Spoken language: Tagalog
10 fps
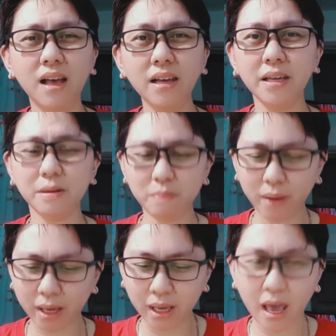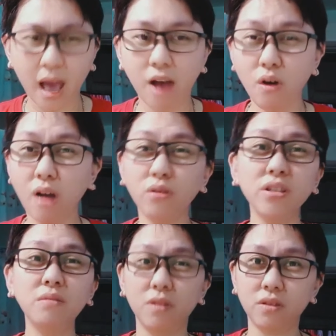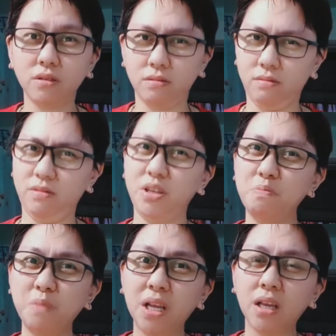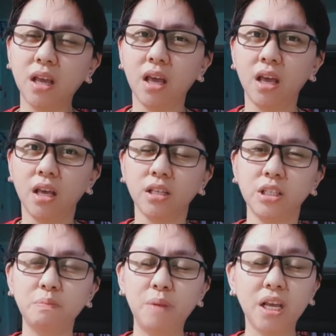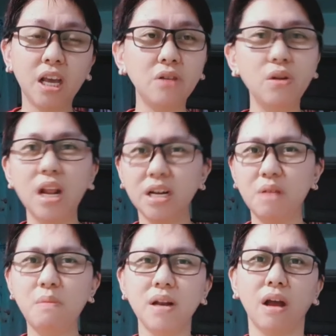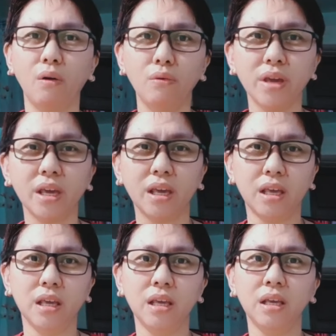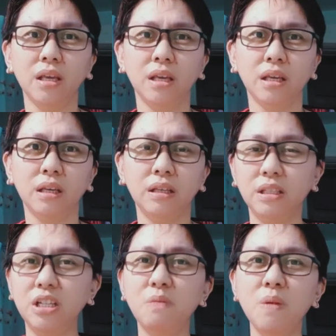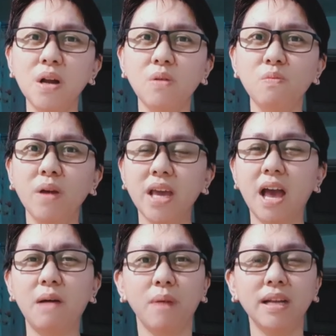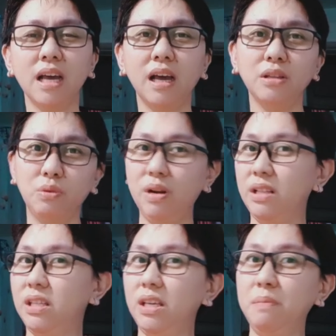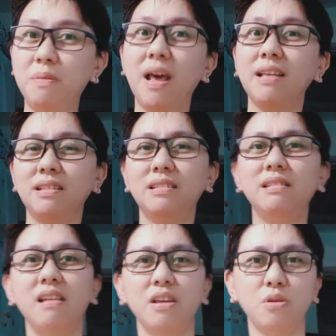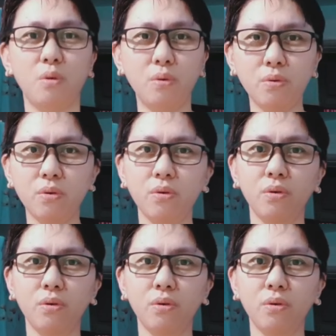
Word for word: Ang hirap eh. Ako, ako sim, simpleng, simpleng ano lang naman ako eh. Hindi naman ako mayaman na katulad ni Francis Leo.